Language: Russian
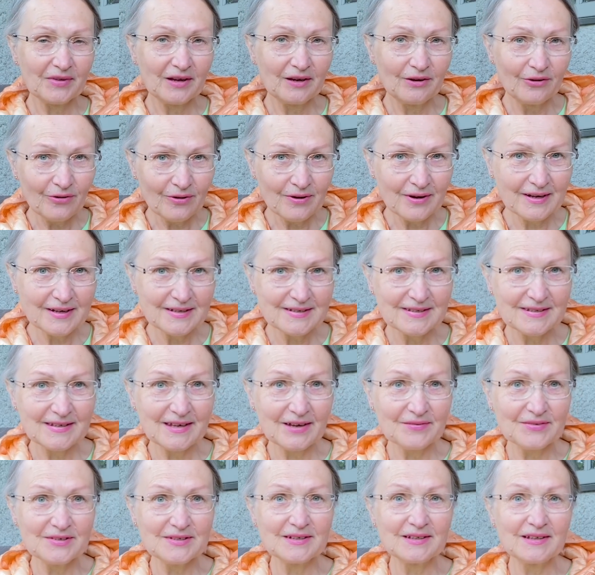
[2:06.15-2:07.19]
легкость
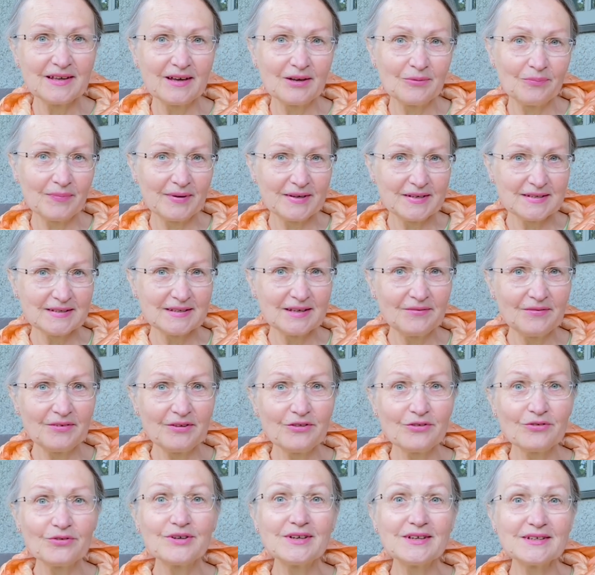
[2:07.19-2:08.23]
я взяла по
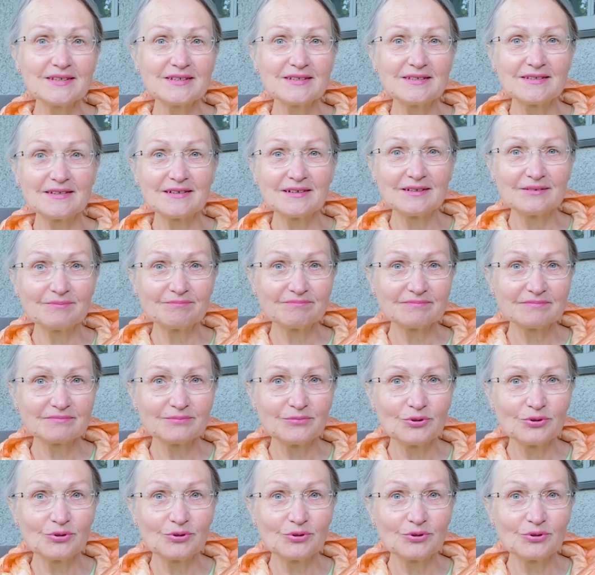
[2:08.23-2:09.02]
ясновидению из, э,